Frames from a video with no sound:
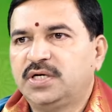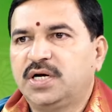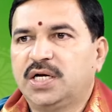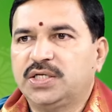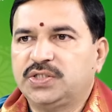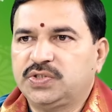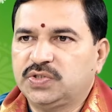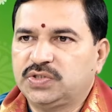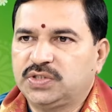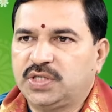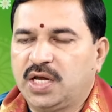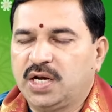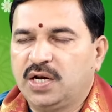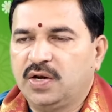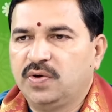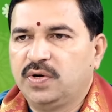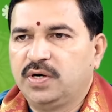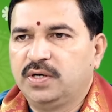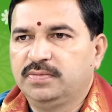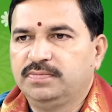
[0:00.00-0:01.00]
ఖర్చు
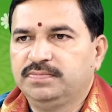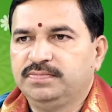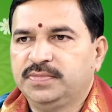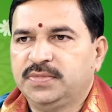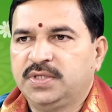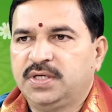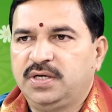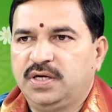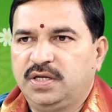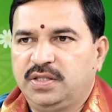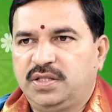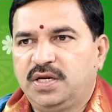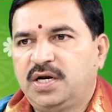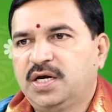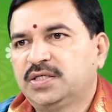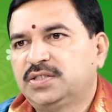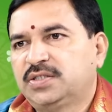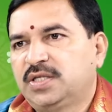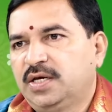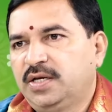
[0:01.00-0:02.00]
స్థానంలో ఉన్నాడు
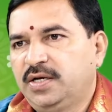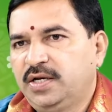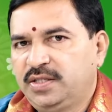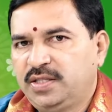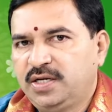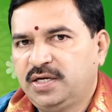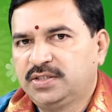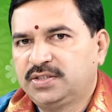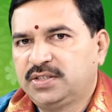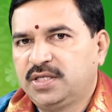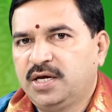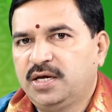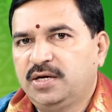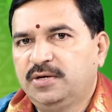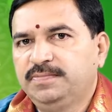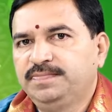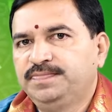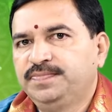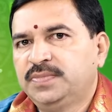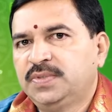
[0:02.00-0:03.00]
నిద్రాస్థ నిద్రస్థానం